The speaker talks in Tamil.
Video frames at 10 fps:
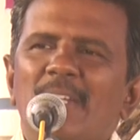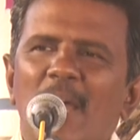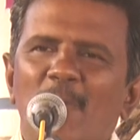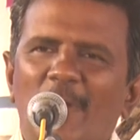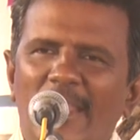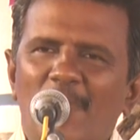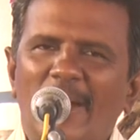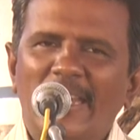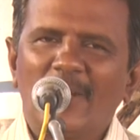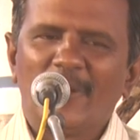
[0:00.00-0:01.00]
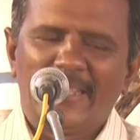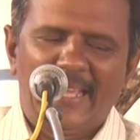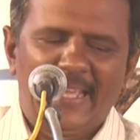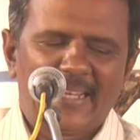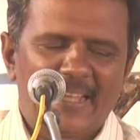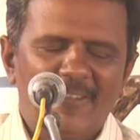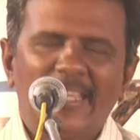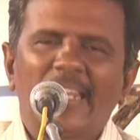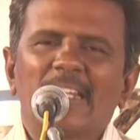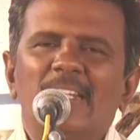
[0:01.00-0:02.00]
நம்முடைய மண்ணினுடைய
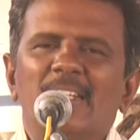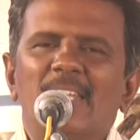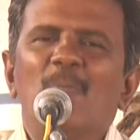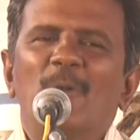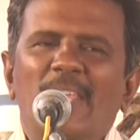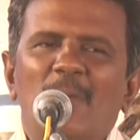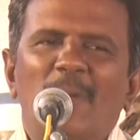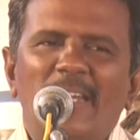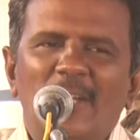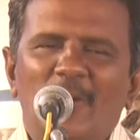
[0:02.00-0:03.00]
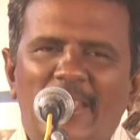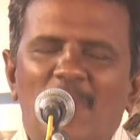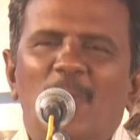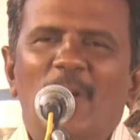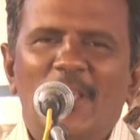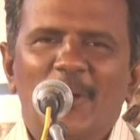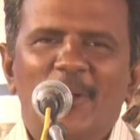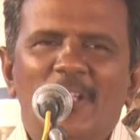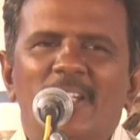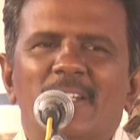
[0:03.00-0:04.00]
கவிஞர் நம்முடைய மண்ணினுடைய
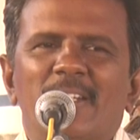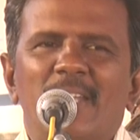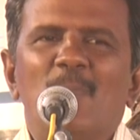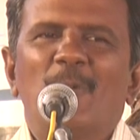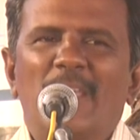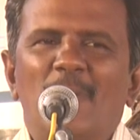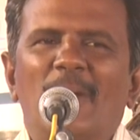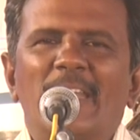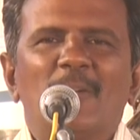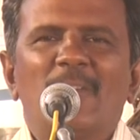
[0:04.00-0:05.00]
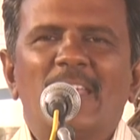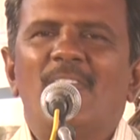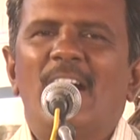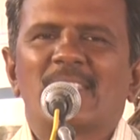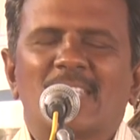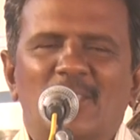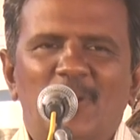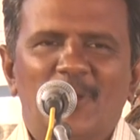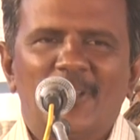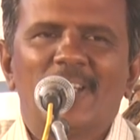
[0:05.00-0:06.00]
மொழியோடு நம்முடைய மண்ணினுடைய
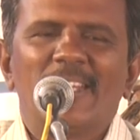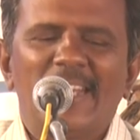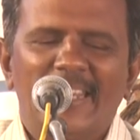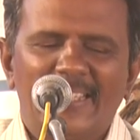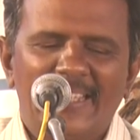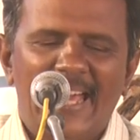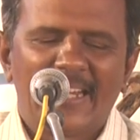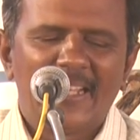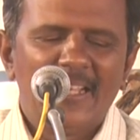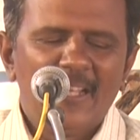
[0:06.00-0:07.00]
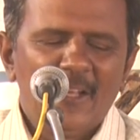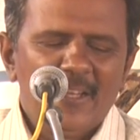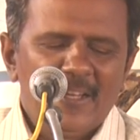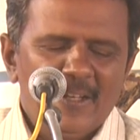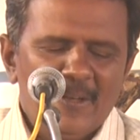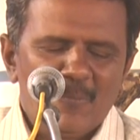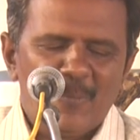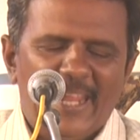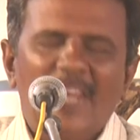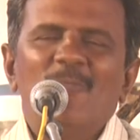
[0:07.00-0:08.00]
வாசத்தோடு எழுதுகிறார்
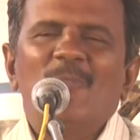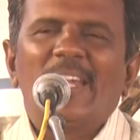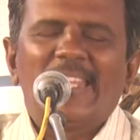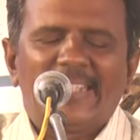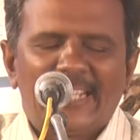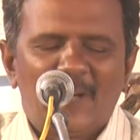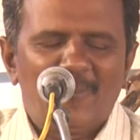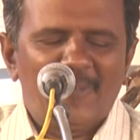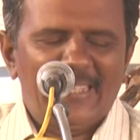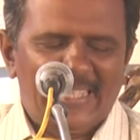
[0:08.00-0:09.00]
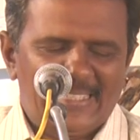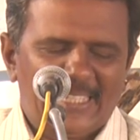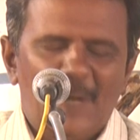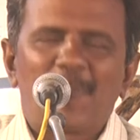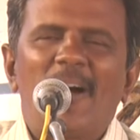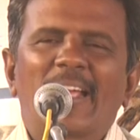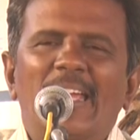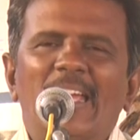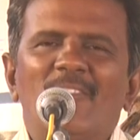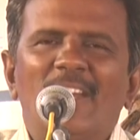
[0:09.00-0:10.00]
மேலும் வெளியிட்டகம் இதை
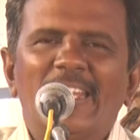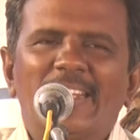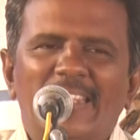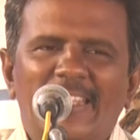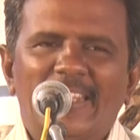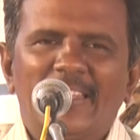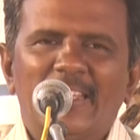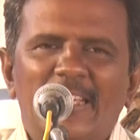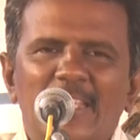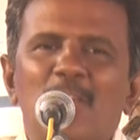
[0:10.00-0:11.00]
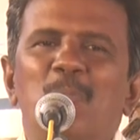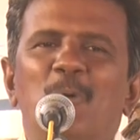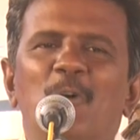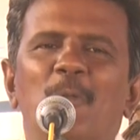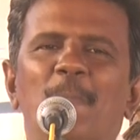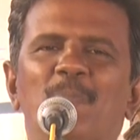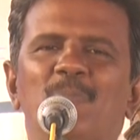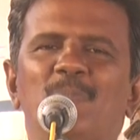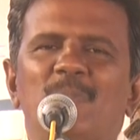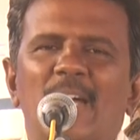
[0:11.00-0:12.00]
சிறப்பாக வெளியிட்டிருக்கிறது எப்போதும்
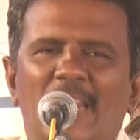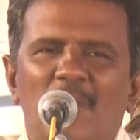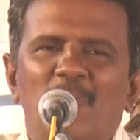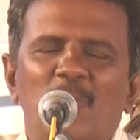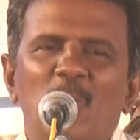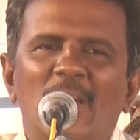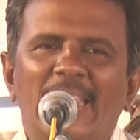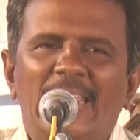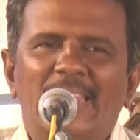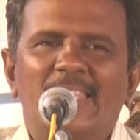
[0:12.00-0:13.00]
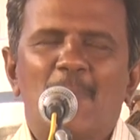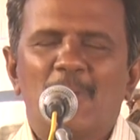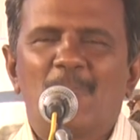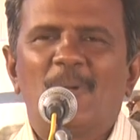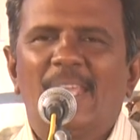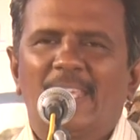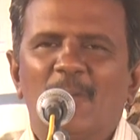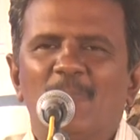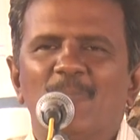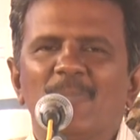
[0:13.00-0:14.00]
தரம் உள்ளதே தப்பி
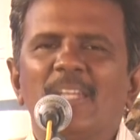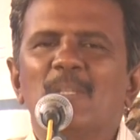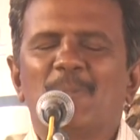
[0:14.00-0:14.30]
பிழைக்கும் என்று